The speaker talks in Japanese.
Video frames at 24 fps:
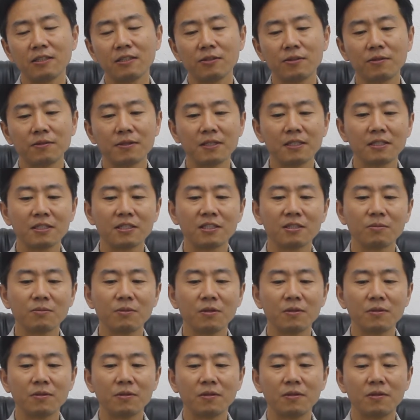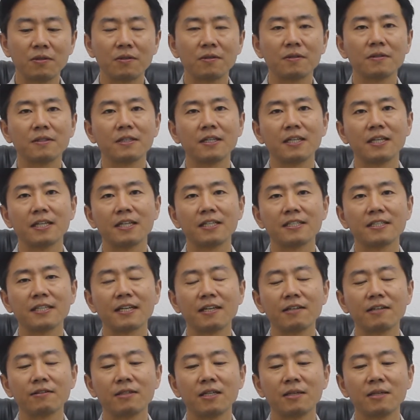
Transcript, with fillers: んいろんな質問を、えー、される